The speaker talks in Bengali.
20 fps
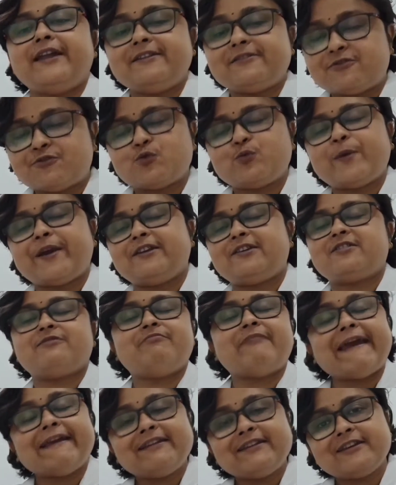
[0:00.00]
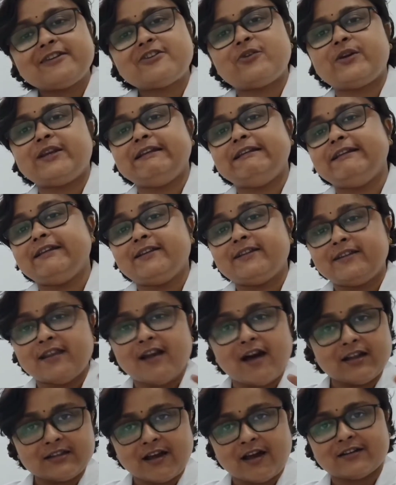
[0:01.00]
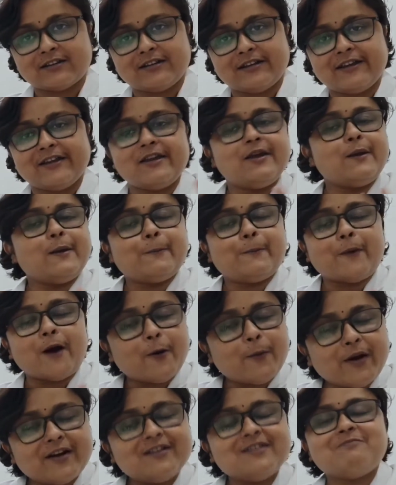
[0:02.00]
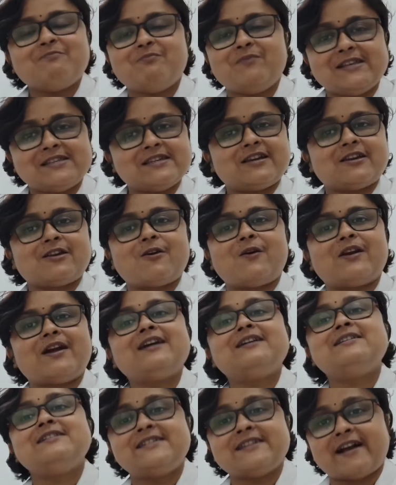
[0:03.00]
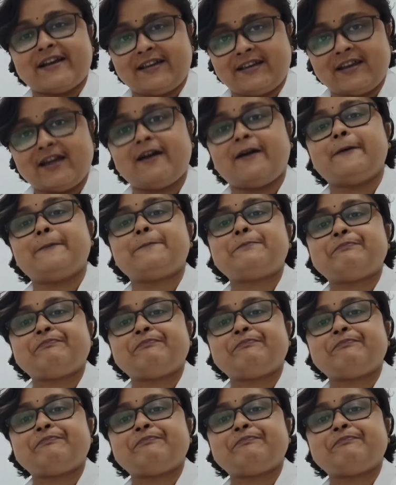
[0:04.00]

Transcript: ইনস্ট্রুমেন্ট ম্যান্ডেটরিলি না থাকলে পাওয়ার মেজার করা যায় না